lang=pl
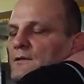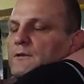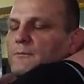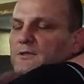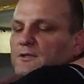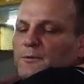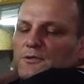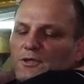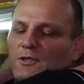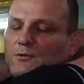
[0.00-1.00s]
Chyba się
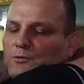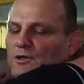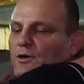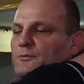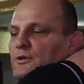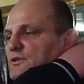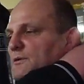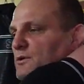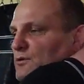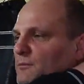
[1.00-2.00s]
proszę tutaj,
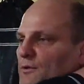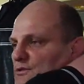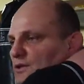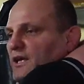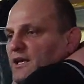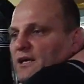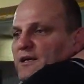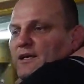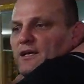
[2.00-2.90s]
obciążę mi tutaj mocno rękę.